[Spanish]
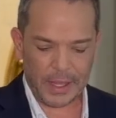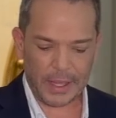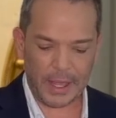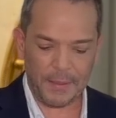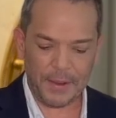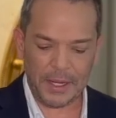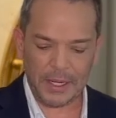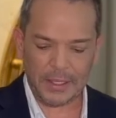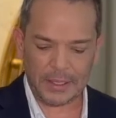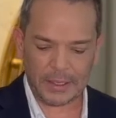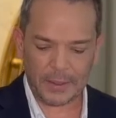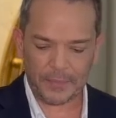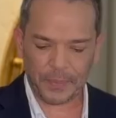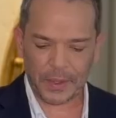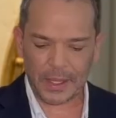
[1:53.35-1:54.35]

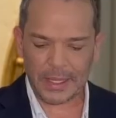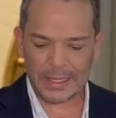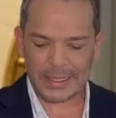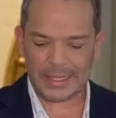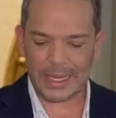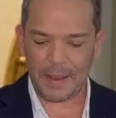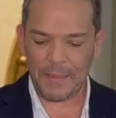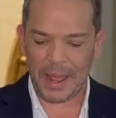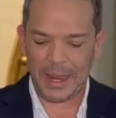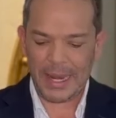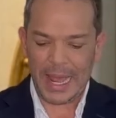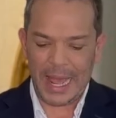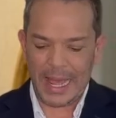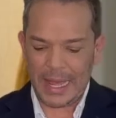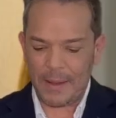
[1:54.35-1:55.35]
Géminis,
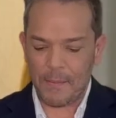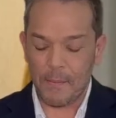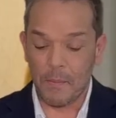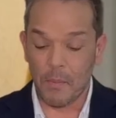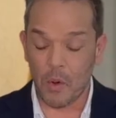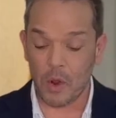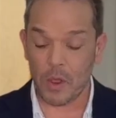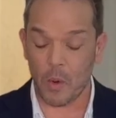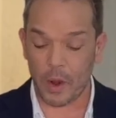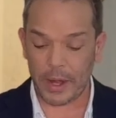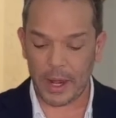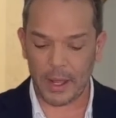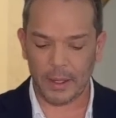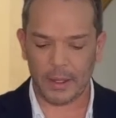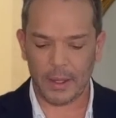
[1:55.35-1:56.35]
semana muy
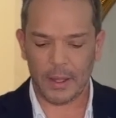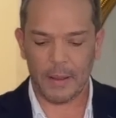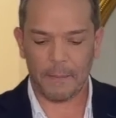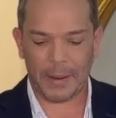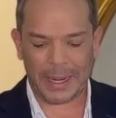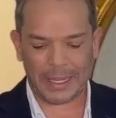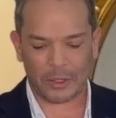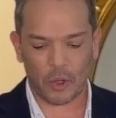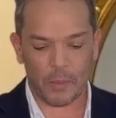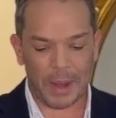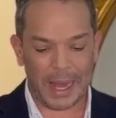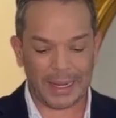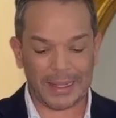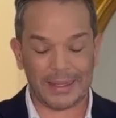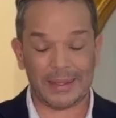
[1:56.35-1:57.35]
buena para
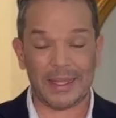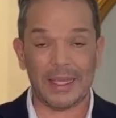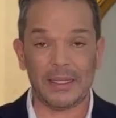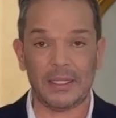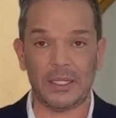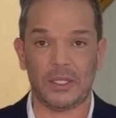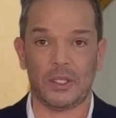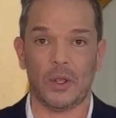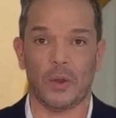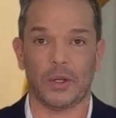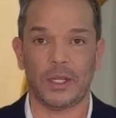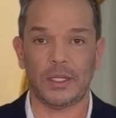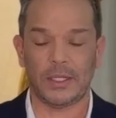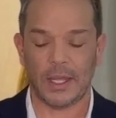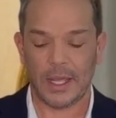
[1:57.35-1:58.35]
tomar
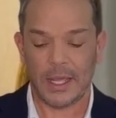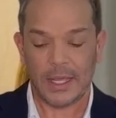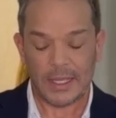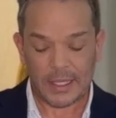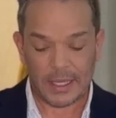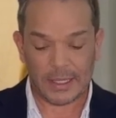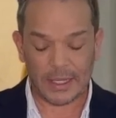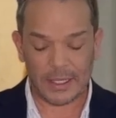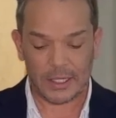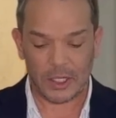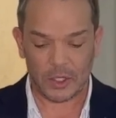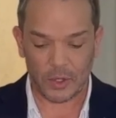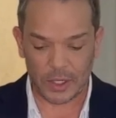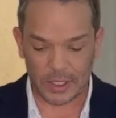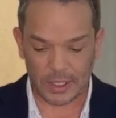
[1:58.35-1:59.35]
decisiones y esas
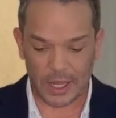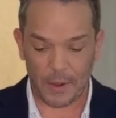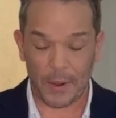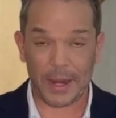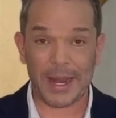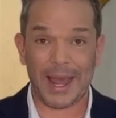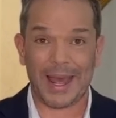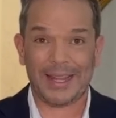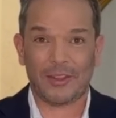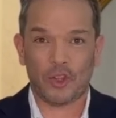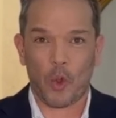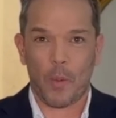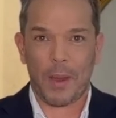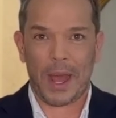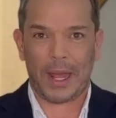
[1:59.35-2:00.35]
decisiones que van a
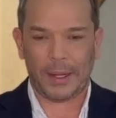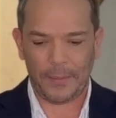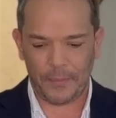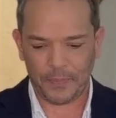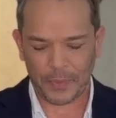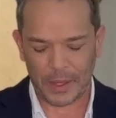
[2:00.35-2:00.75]
tomar